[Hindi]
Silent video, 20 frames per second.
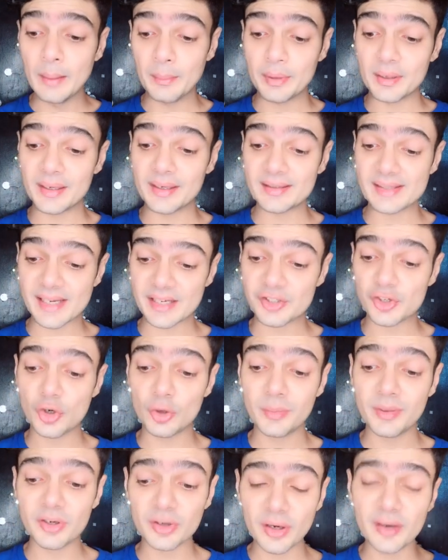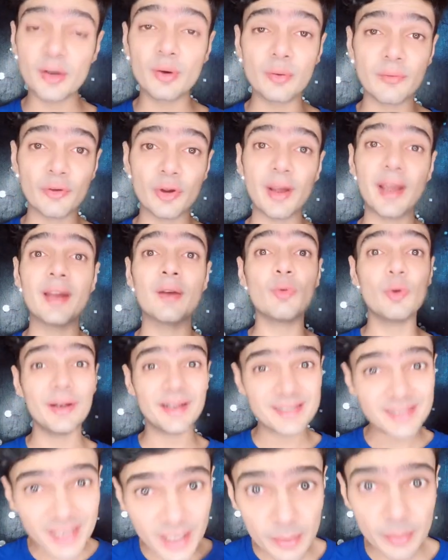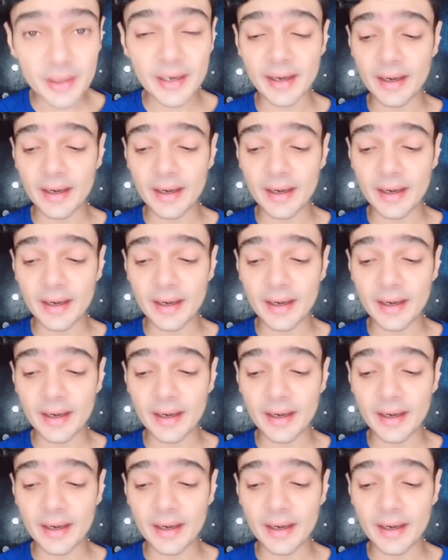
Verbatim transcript: बट इज़ एक्चुअली बी रियली गुड फॉर हेयर वो इसीलिए